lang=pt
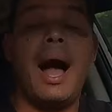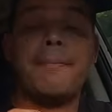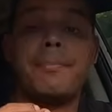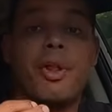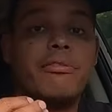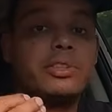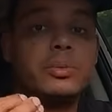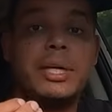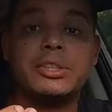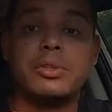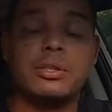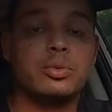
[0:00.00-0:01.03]
A prova não
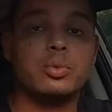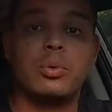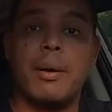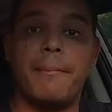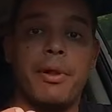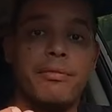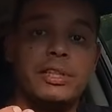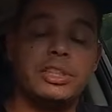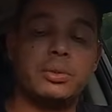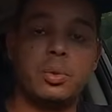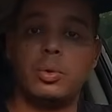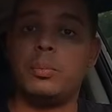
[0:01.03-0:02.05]
é só sua, a prova é
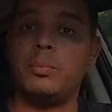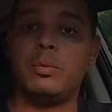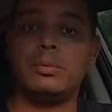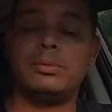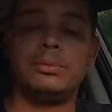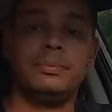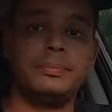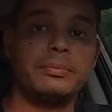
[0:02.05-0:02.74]
de todo mundo